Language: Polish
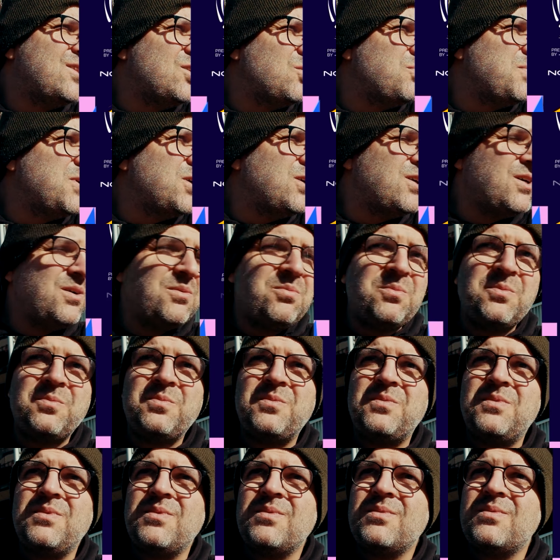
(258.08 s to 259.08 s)
no bo
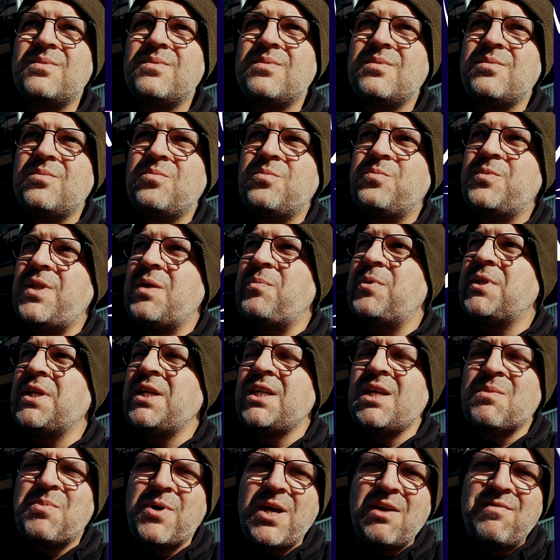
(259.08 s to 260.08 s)
te
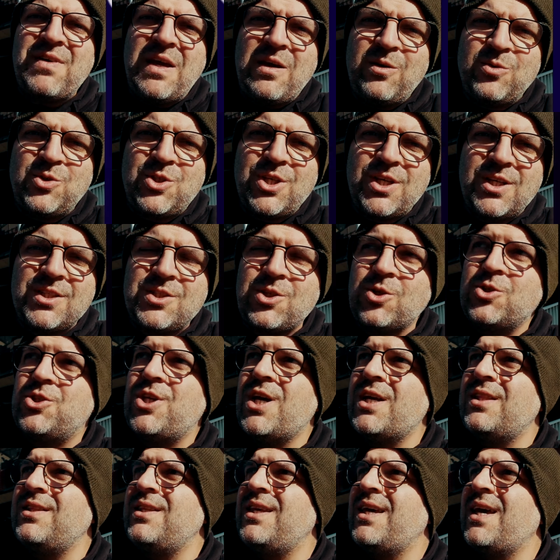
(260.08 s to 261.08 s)
pytania pojawiają się
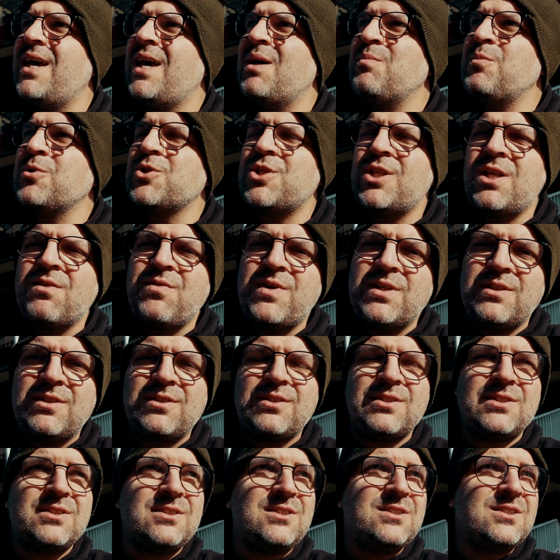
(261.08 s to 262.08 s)
codziennie, może
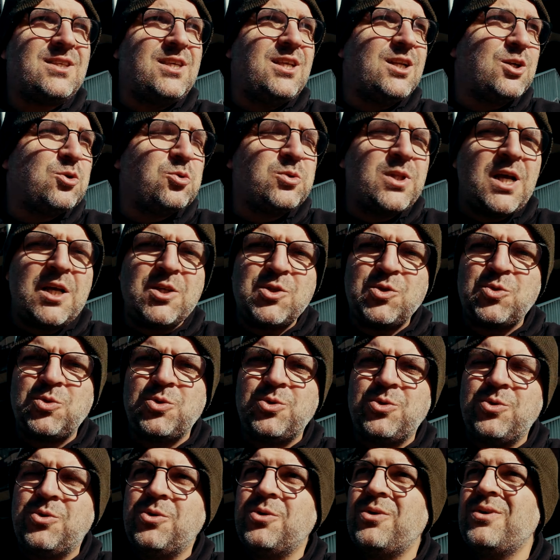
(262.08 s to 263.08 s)
nawet z
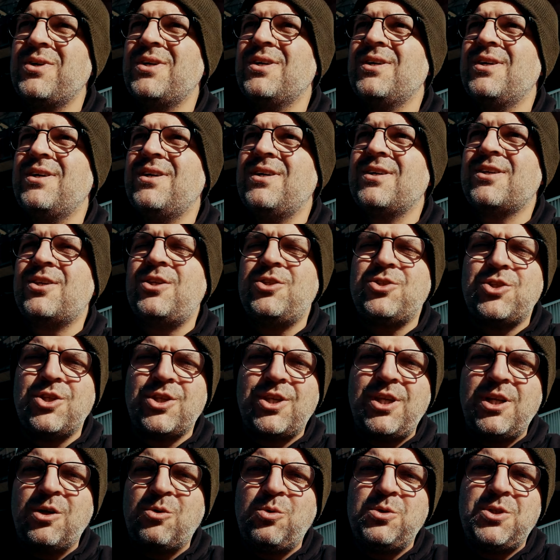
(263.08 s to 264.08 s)
kilkunastu e,
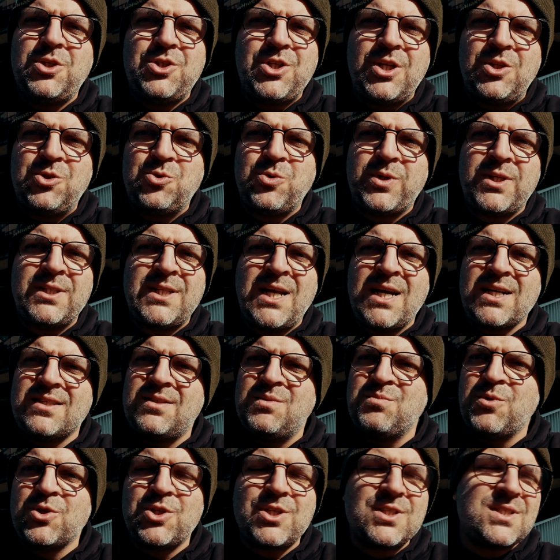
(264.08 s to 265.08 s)
czy kilkudziesięciu
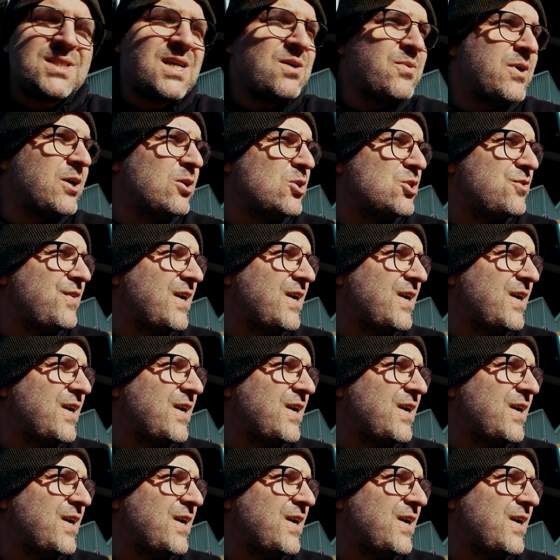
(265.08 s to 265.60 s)
redakcji, może z całego